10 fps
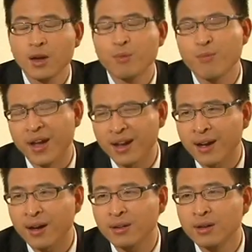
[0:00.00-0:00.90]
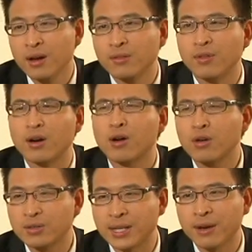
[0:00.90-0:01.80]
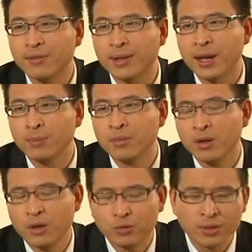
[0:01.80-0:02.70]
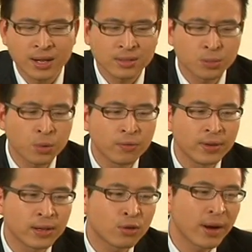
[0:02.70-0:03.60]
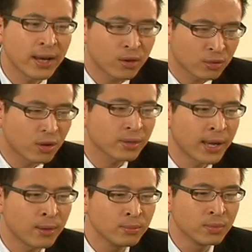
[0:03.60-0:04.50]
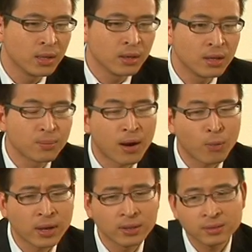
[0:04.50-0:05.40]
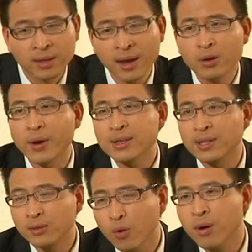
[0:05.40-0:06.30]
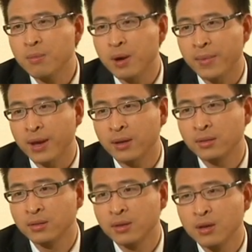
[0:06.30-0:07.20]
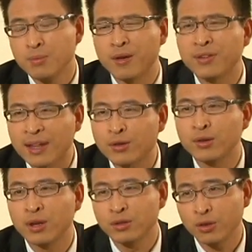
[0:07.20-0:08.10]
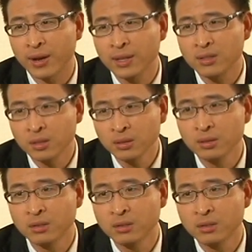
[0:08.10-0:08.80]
mẹ vợ con còn trẻ và đẹp tuy rằng trong công việc cô ấy còn non kém nhưng mà qua thực tế cô ấy sẽ tốt hơn mà mẹ mẹ phải tạo điều kiện cô ấy chứ